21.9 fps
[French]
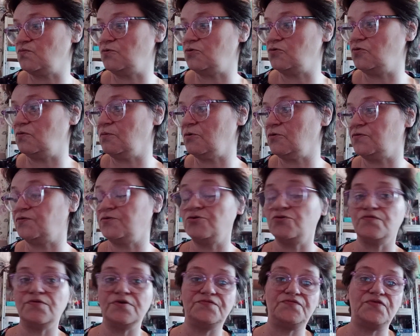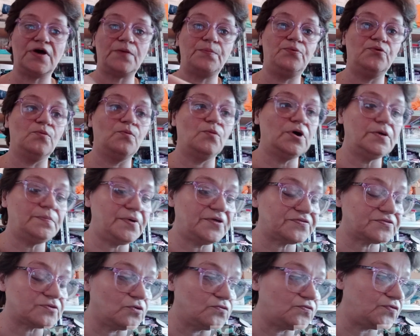je me demande si je vais le faire pour moi.
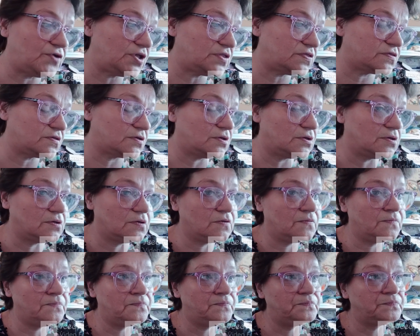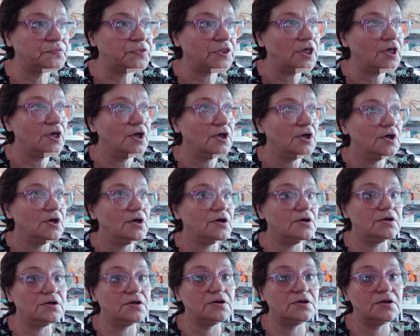Parce qu'en fait, euh,
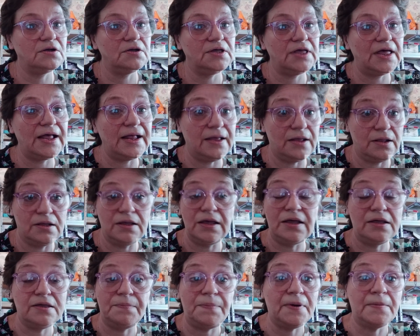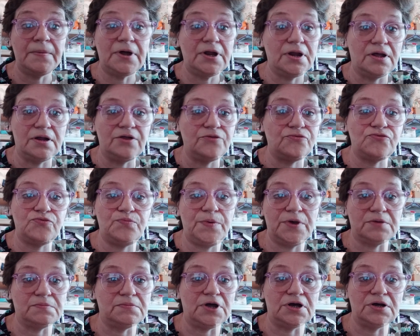euh, elle, est pas mal. Hein, elle est
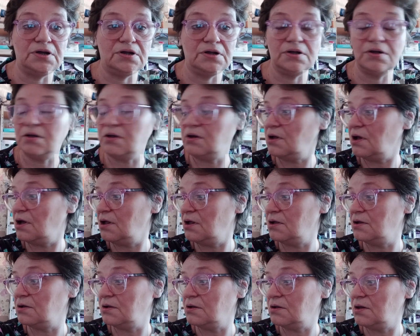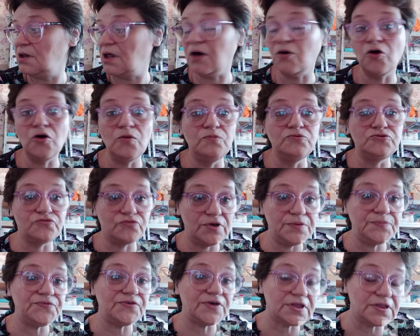superbe, la, robe. Je
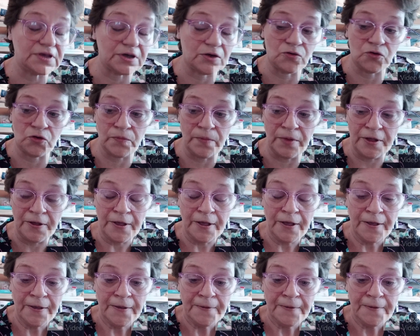voulais me faire des robes.